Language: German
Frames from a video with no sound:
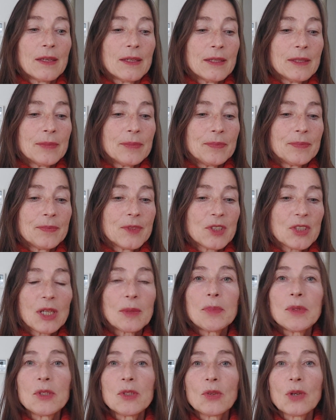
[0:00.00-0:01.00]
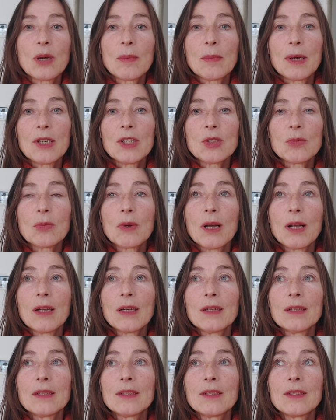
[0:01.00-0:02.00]
Ähm, das hat mich sogar
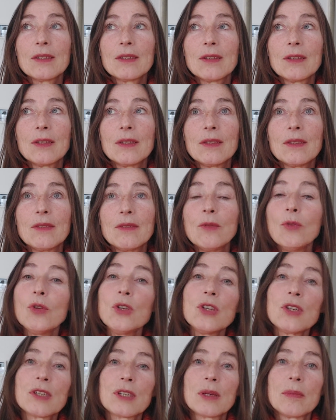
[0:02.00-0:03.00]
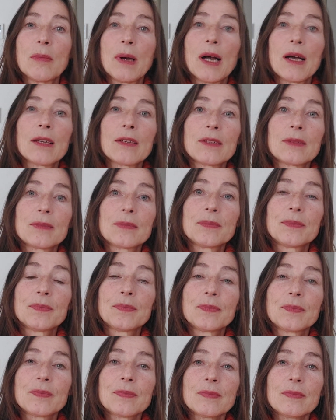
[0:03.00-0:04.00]
manchmal wütend gemacht
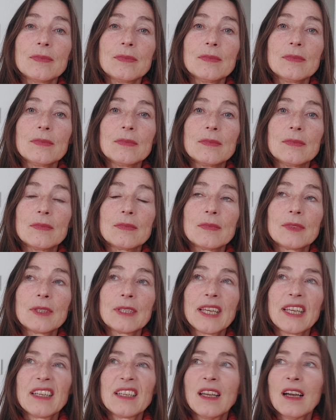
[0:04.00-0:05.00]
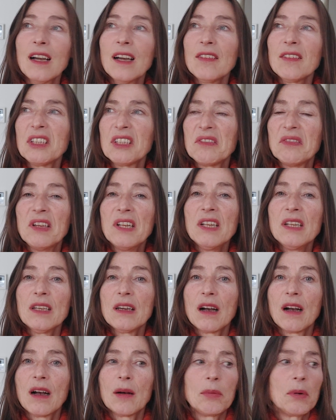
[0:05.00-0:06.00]
denken, ja, ich will
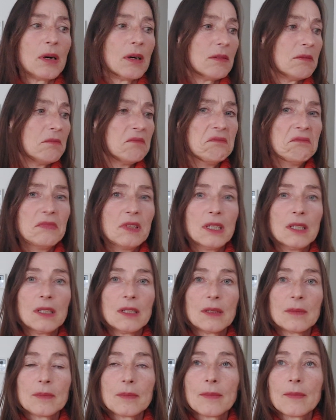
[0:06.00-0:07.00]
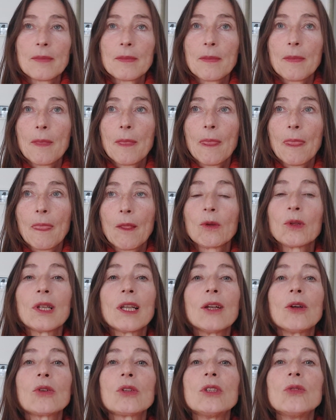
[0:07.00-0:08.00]
ja, aber hm. Und
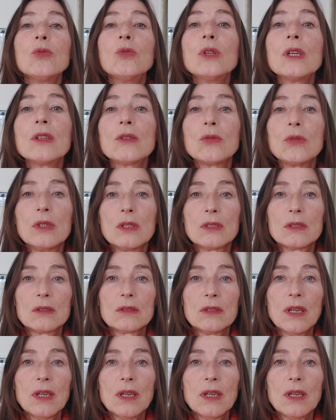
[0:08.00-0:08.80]
dann auch die Ungeduld.